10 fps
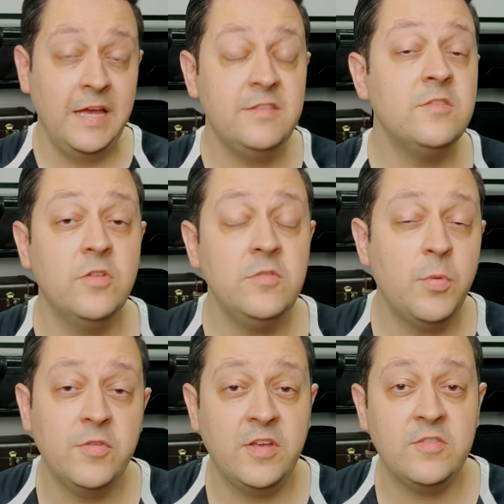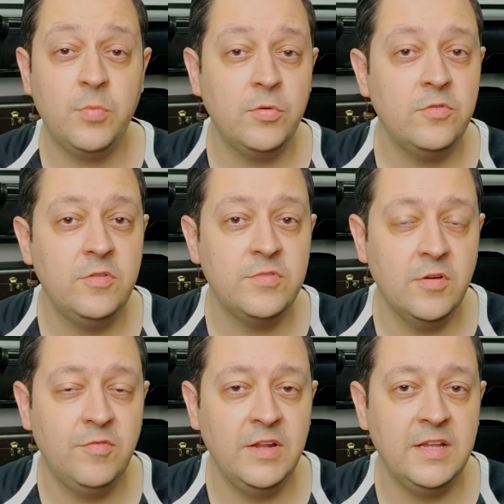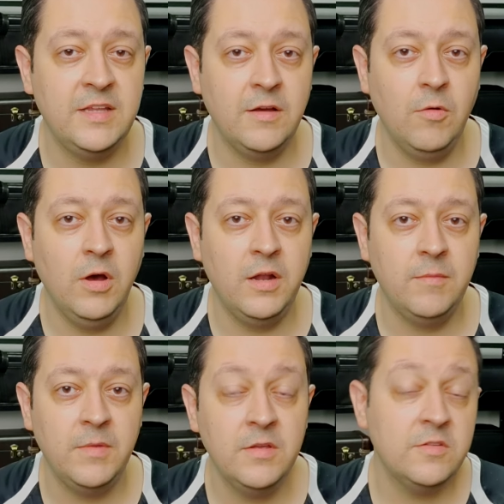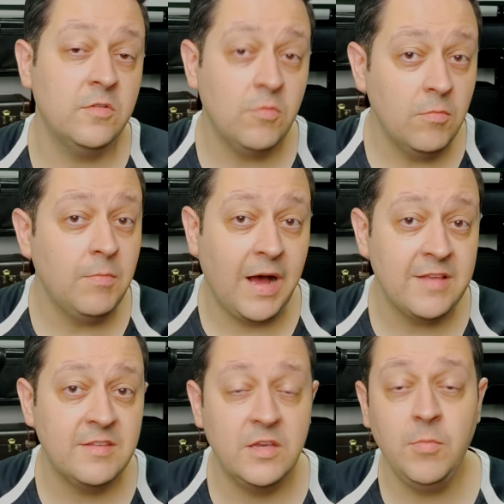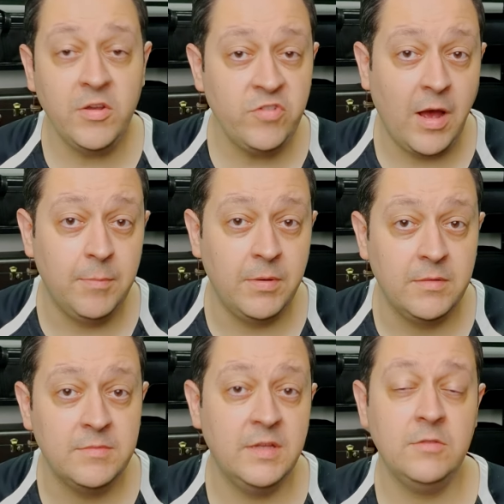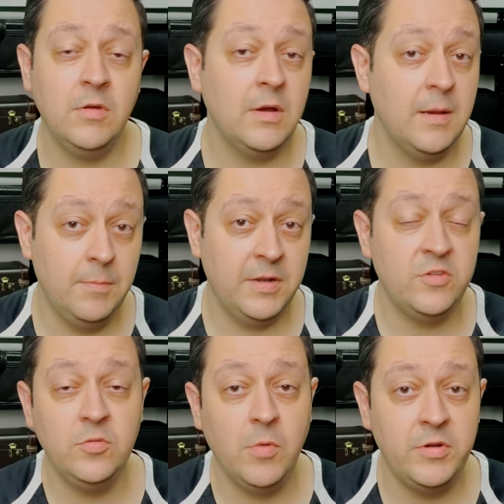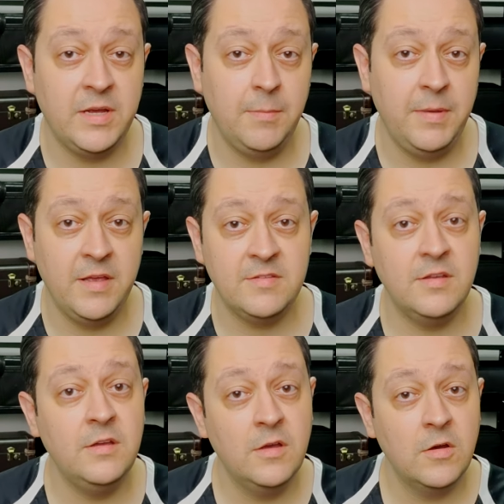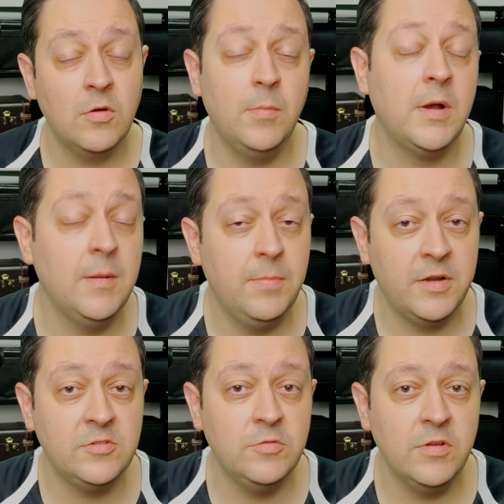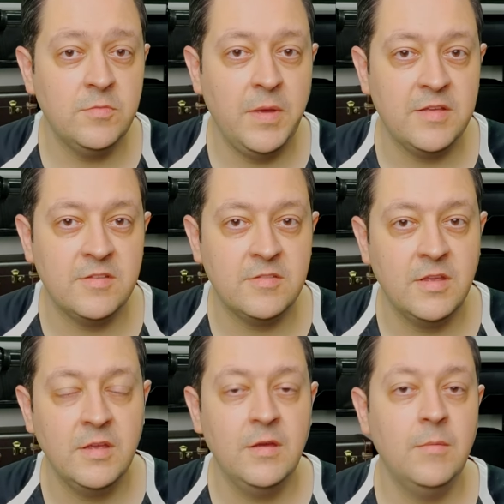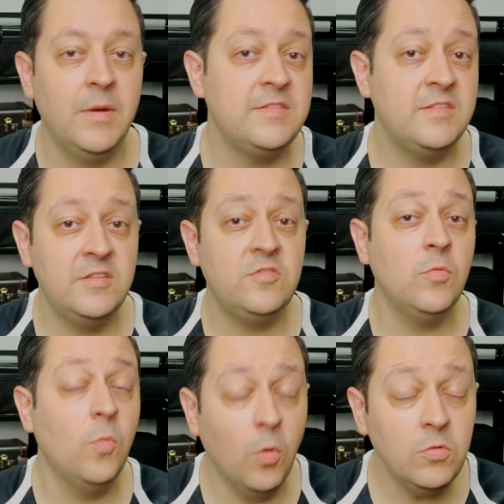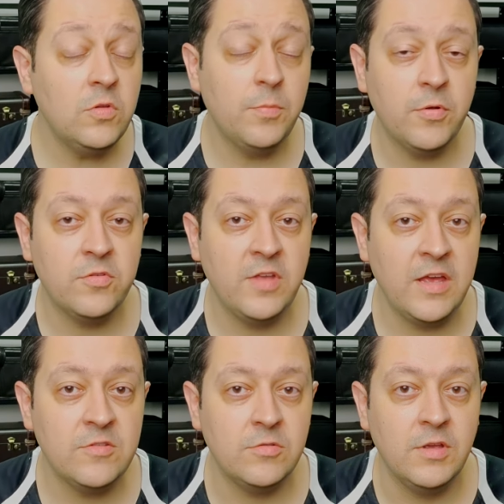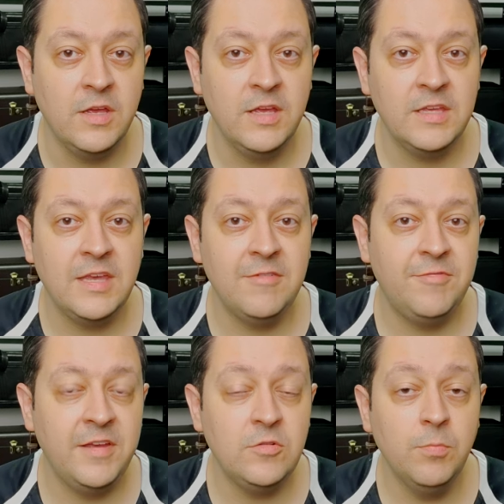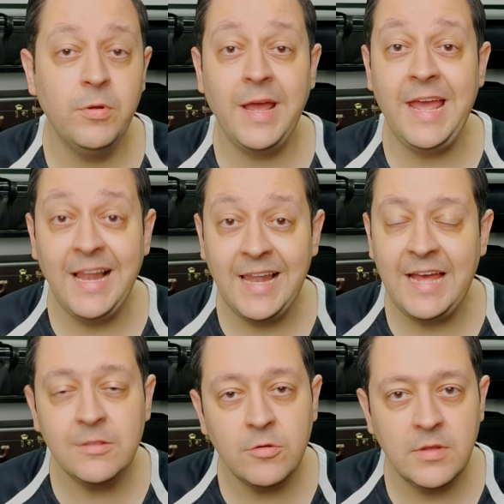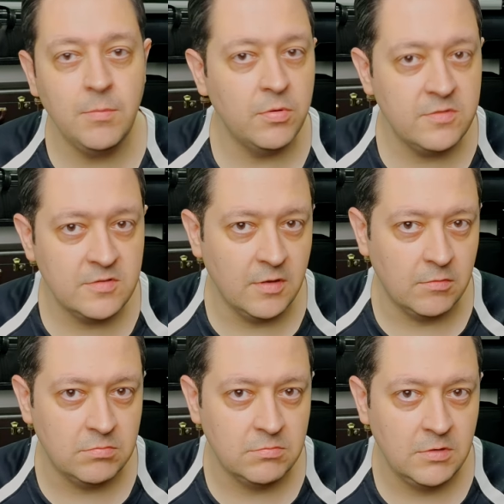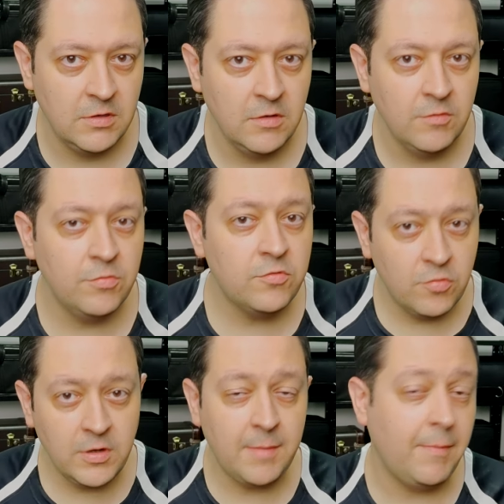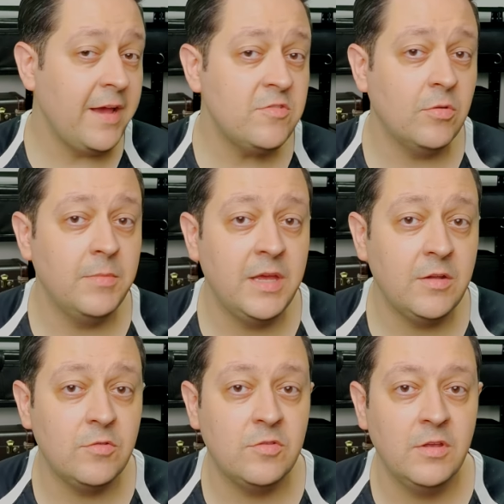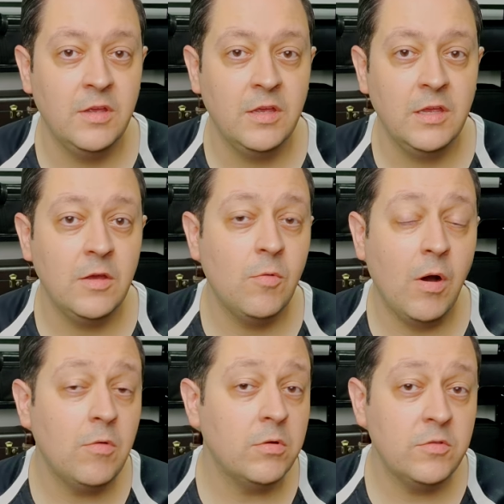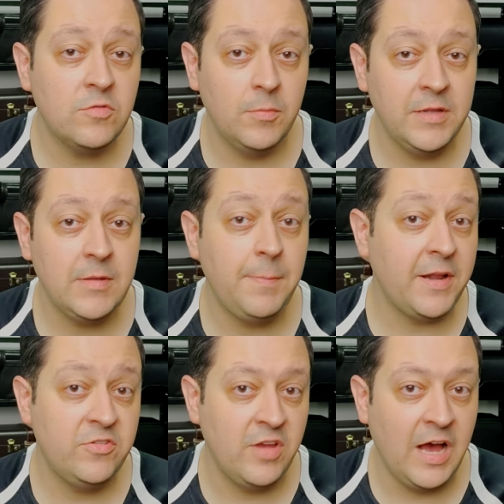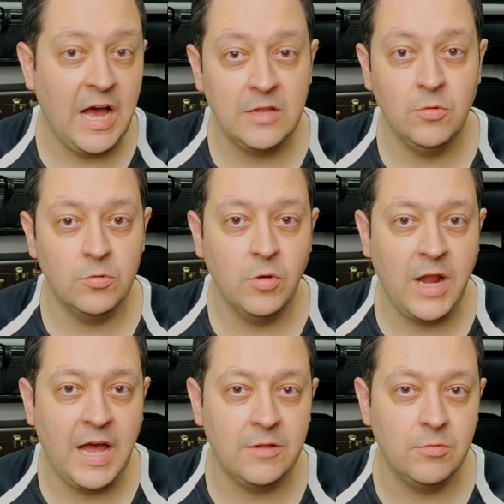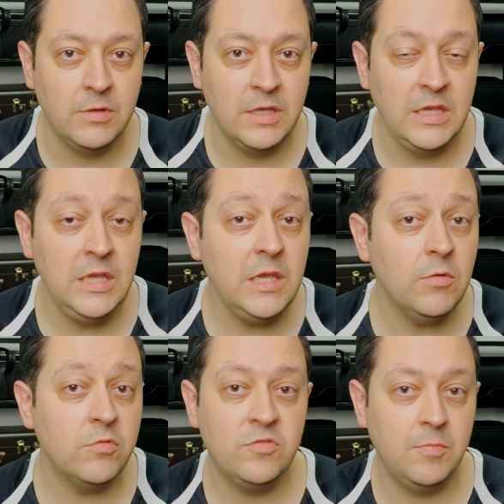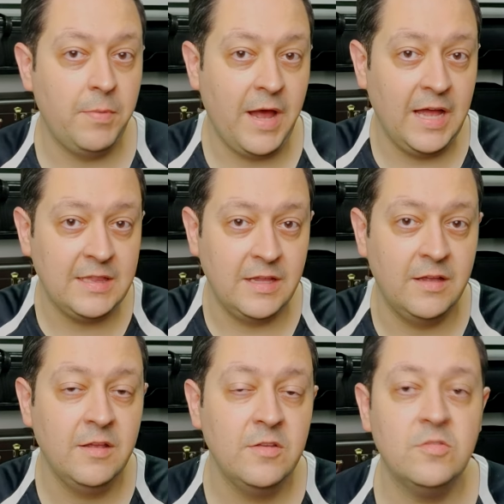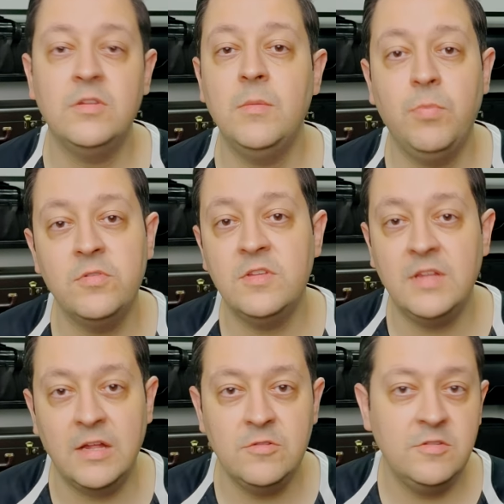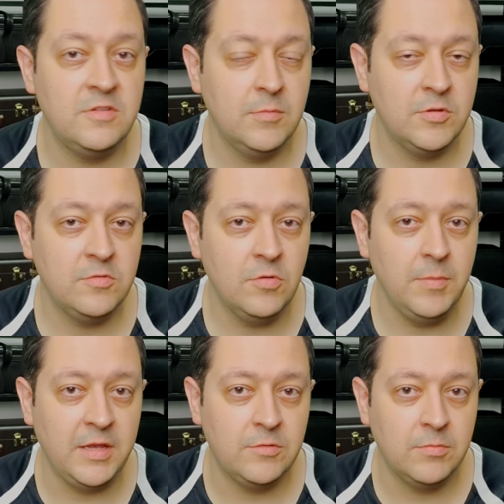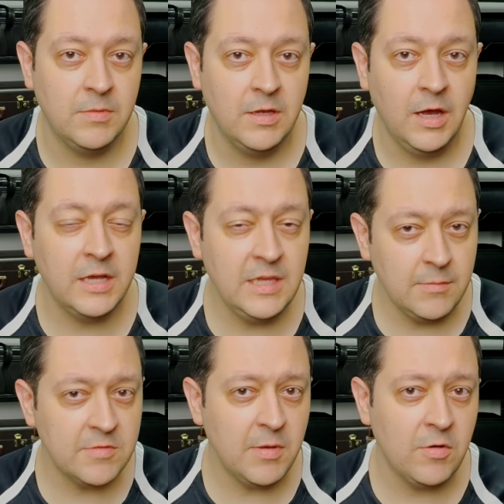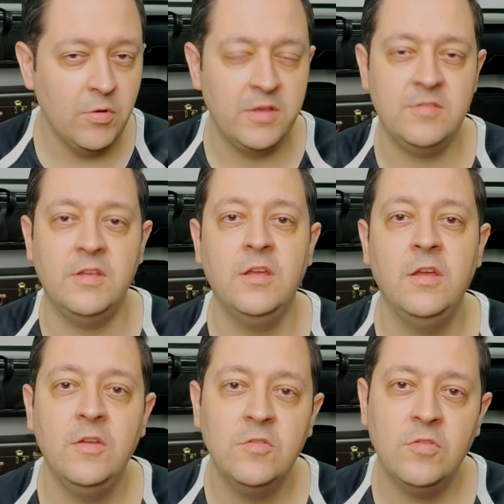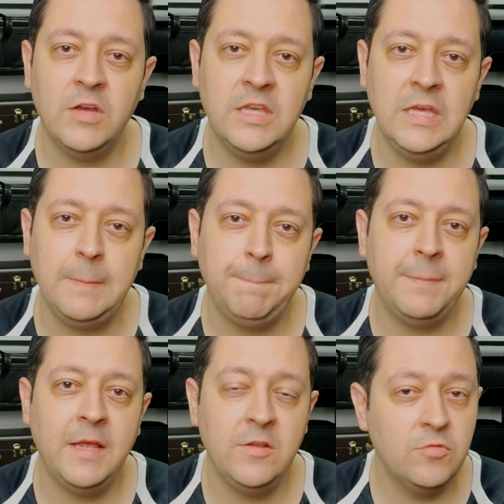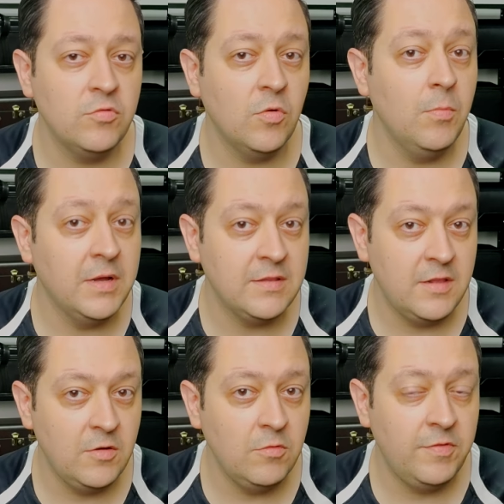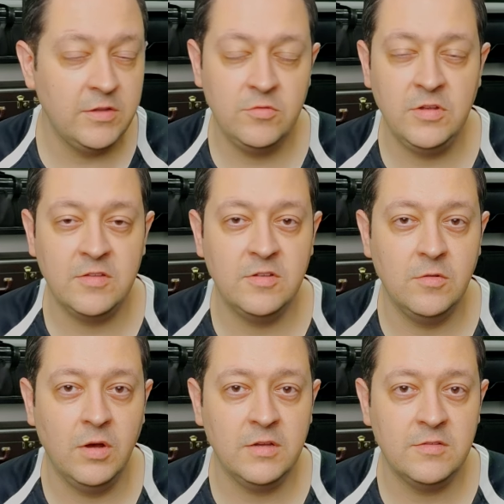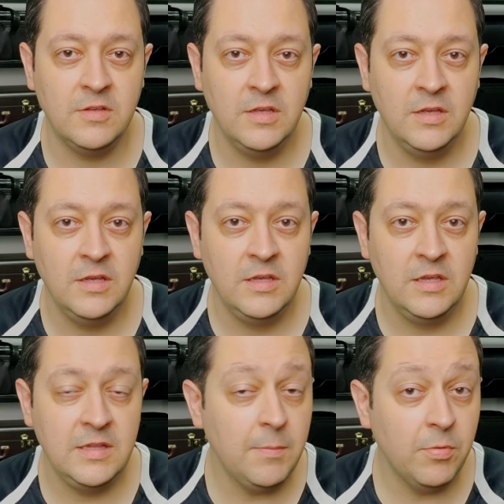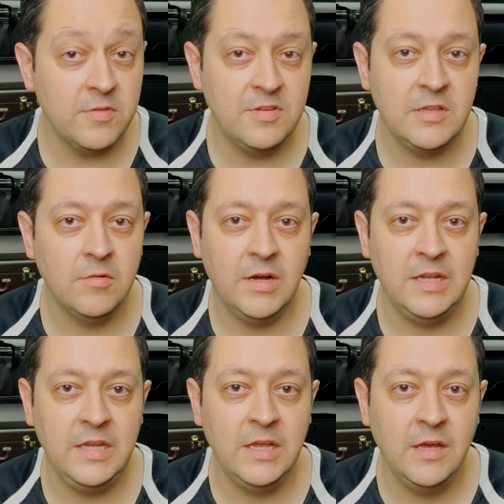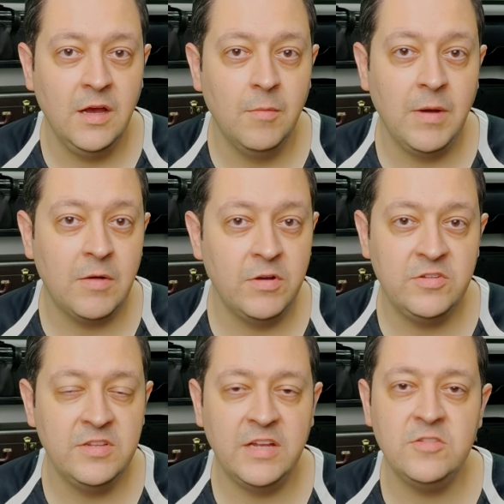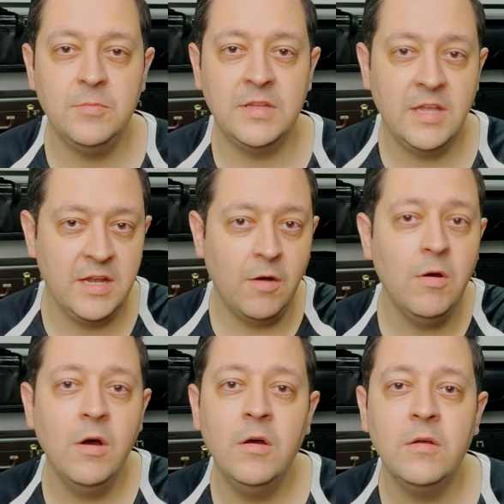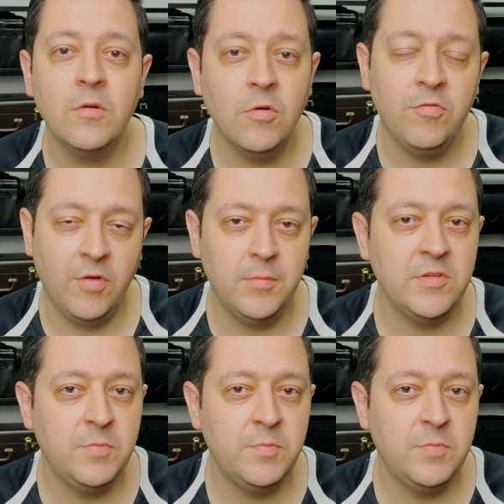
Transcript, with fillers: Esses dois processos produtivos que eu falei até agora são com base em uma chapa, tanto a campana de uma única peça como a campana de duas peças. Mas existe um outro processo que é feito por eletrodeposição. Funciona mais ou menos igual quando o instrumento é prateado ou dourado. Íons de prata são depositados em cima do instrumento. Aqui é a mesma coisa, só que eles usam um mandril feito de aço inox e depositam ali uma quantidade de material conforme a